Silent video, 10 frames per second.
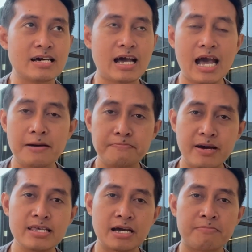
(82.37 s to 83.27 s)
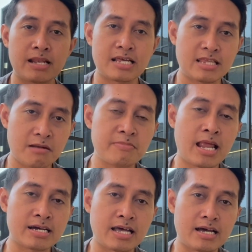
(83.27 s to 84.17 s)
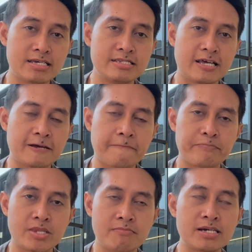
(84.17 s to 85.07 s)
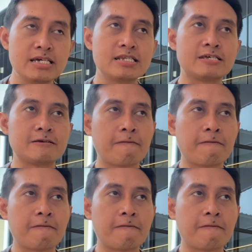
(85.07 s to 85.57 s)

apa yang melatar belakanginya begini